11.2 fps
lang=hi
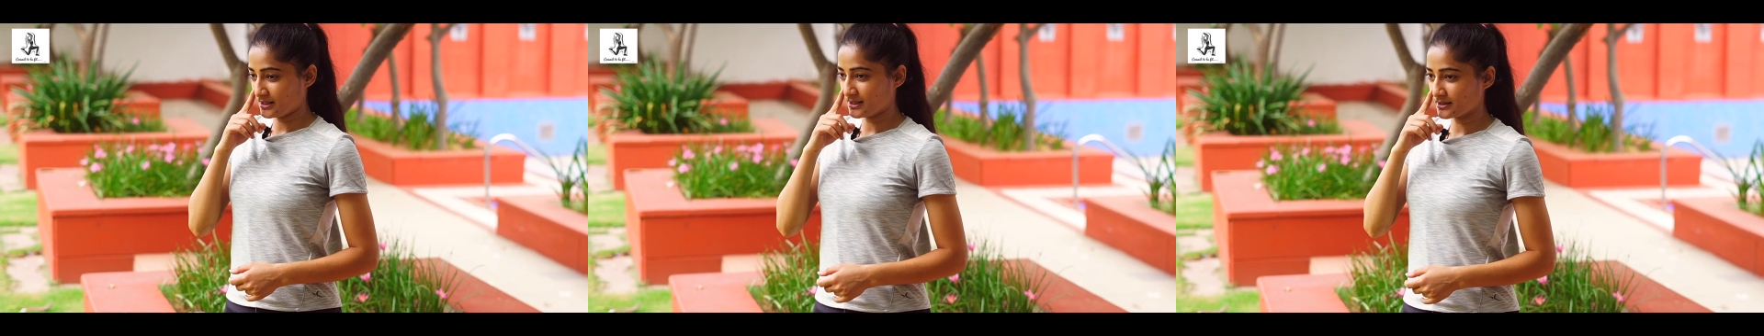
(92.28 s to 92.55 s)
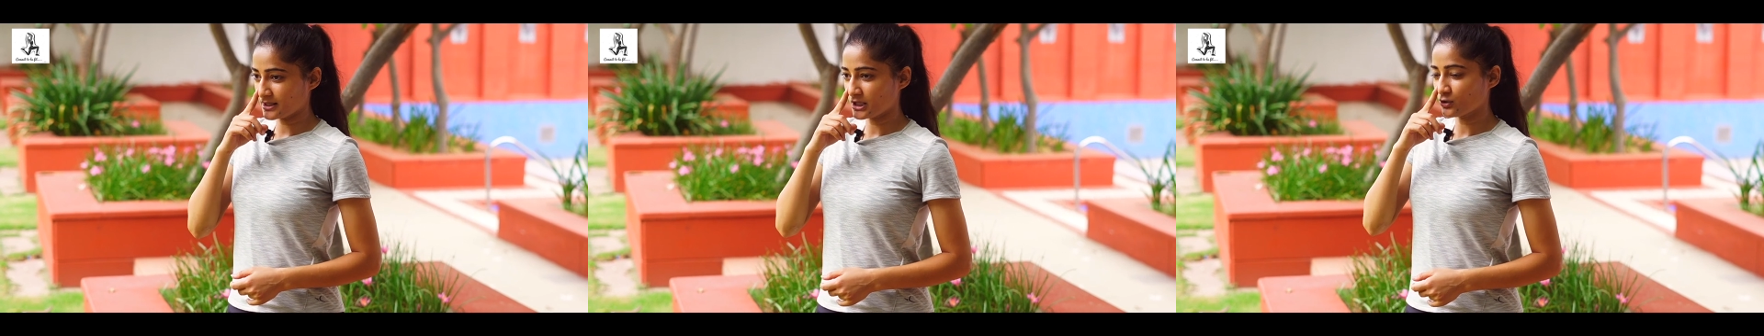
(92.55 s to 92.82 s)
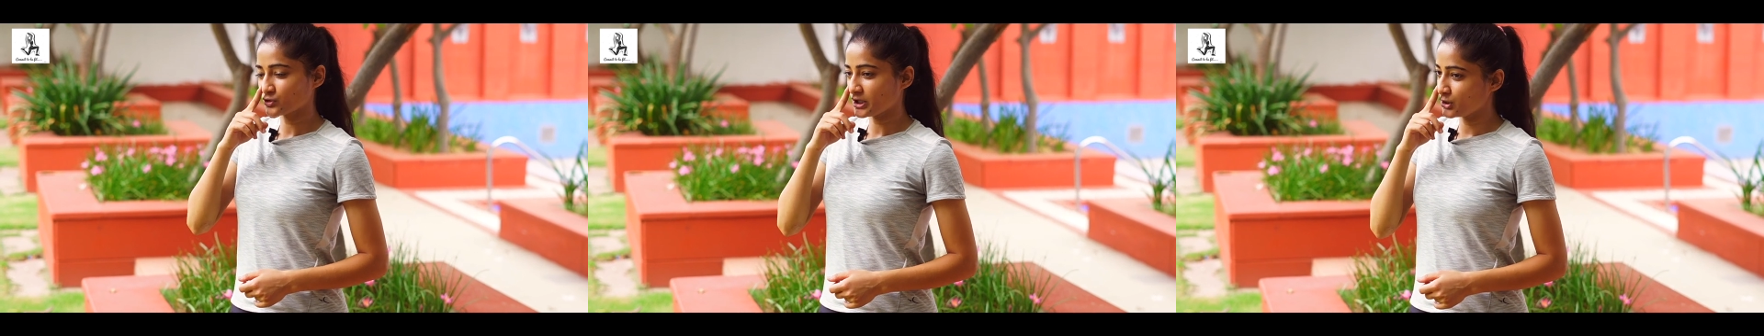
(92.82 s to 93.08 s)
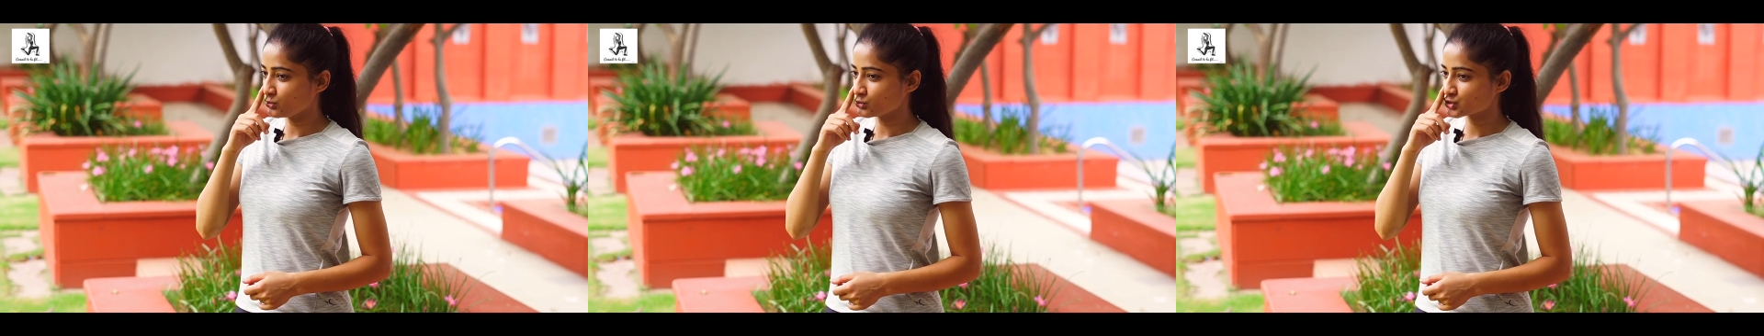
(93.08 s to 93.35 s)
इनहेल करना होता
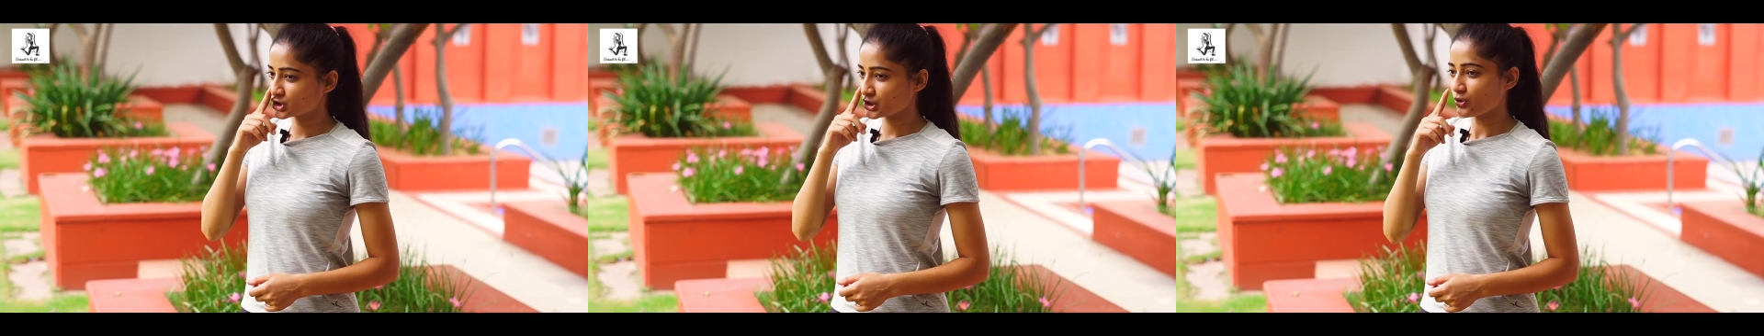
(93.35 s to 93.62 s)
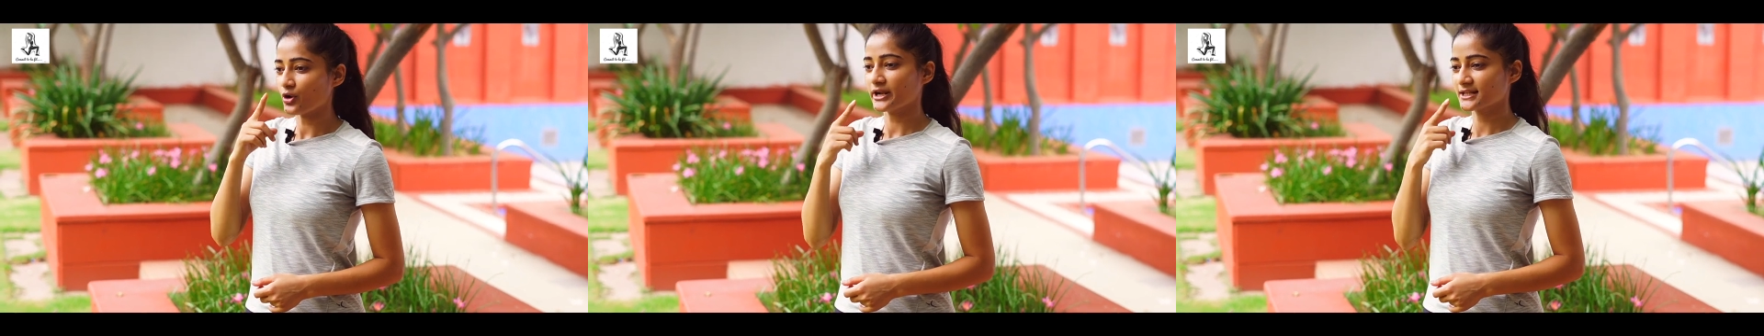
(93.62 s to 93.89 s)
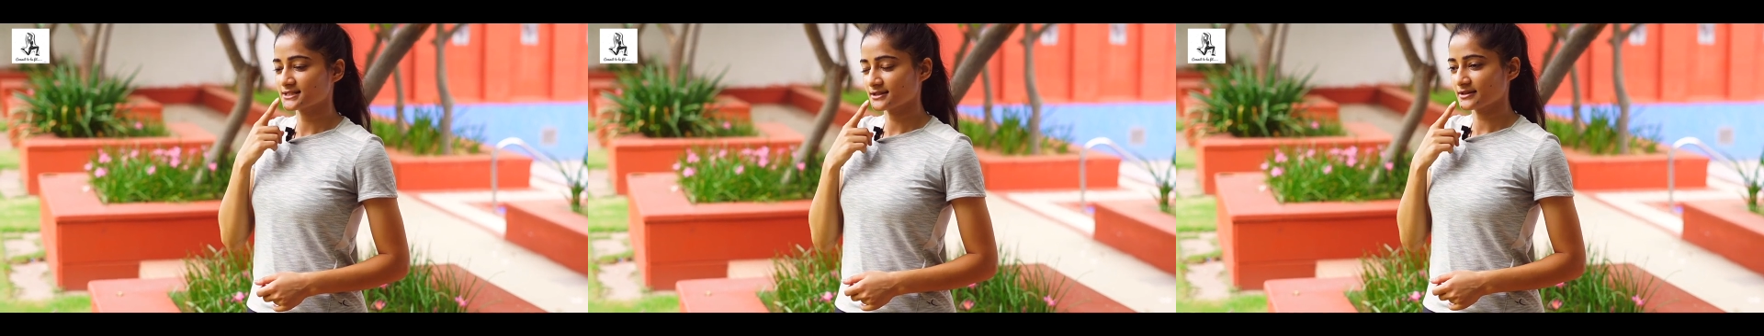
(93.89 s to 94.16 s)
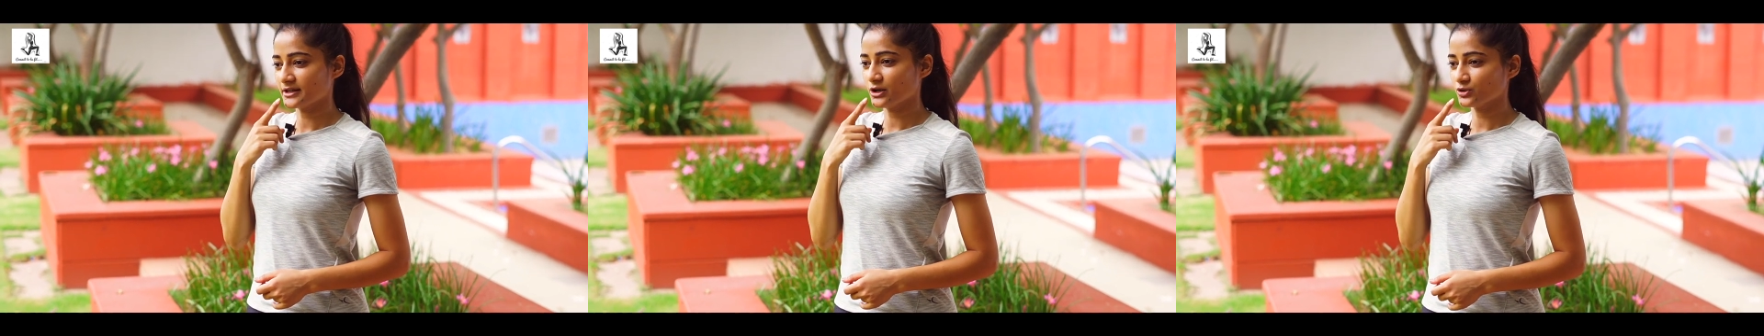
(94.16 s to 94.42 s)
है नोज से और एक्सेल
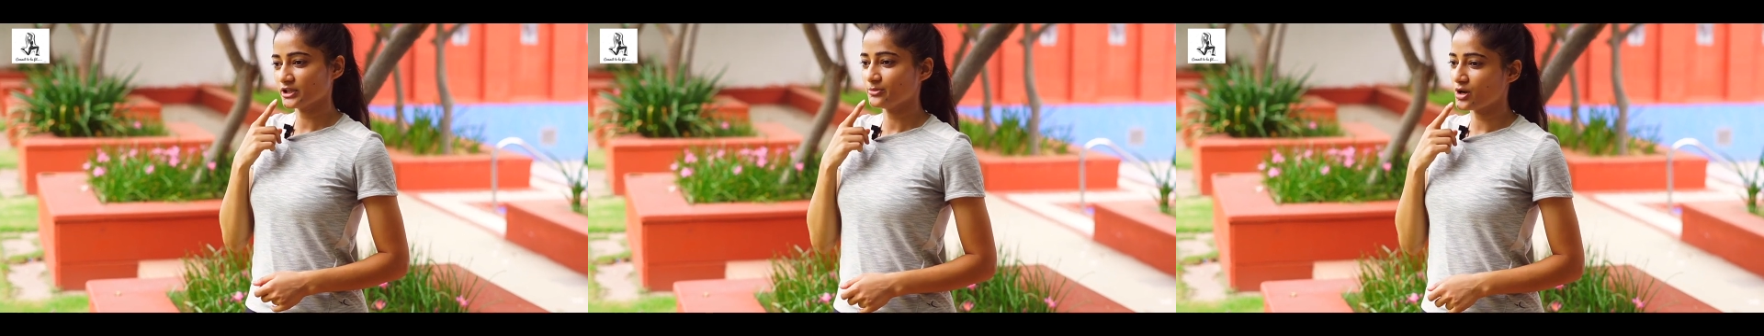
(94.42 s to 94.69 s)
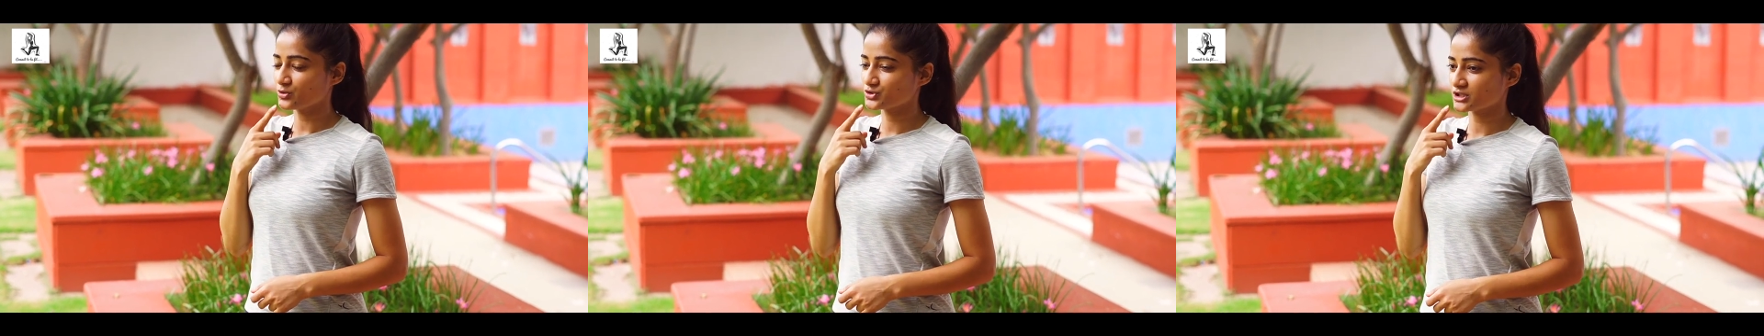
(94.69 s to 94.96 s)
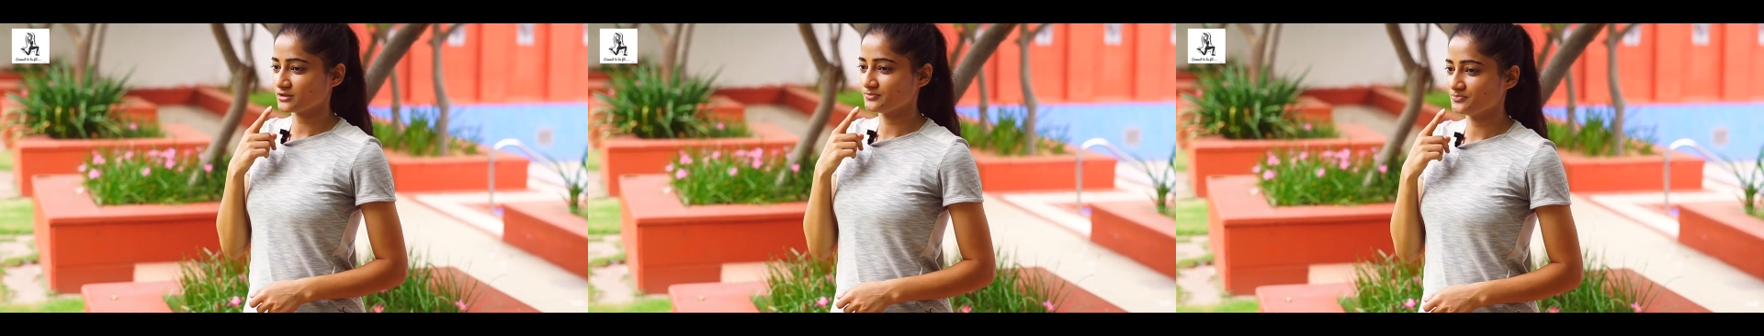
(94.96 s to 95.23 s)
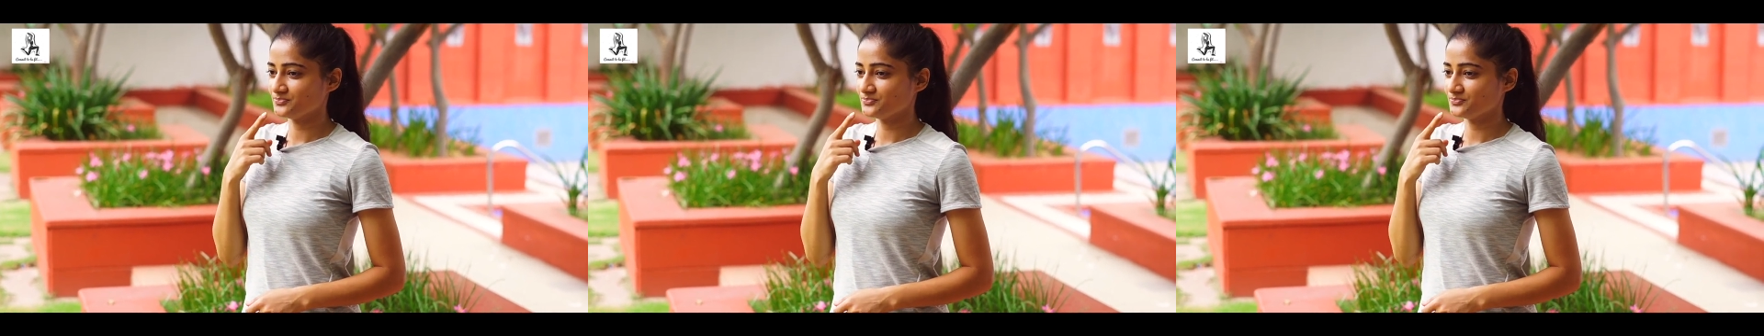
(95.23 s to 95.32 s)
करना होता है माउथ से